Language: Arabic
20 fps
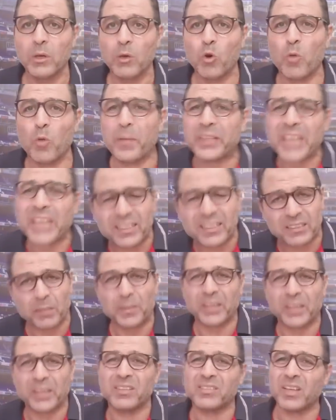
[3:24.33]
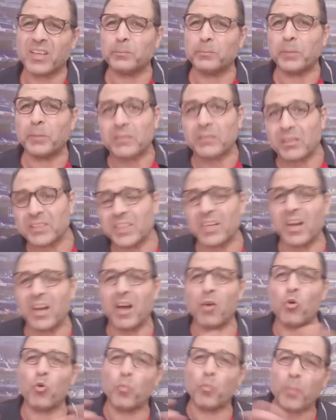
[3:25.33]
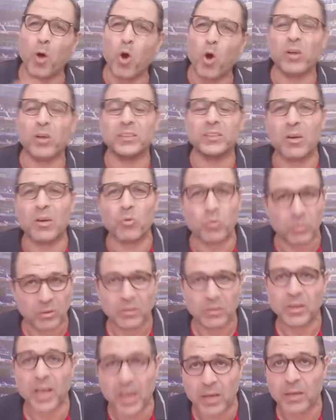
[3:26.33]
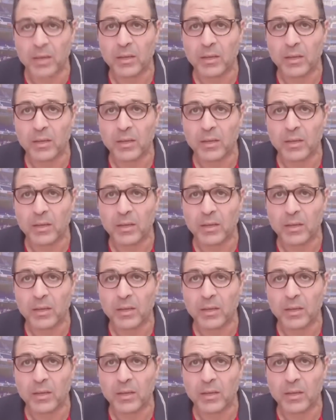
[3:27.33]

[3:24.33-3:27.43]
وبتقدم اعتذار بطريقه وباخرى ها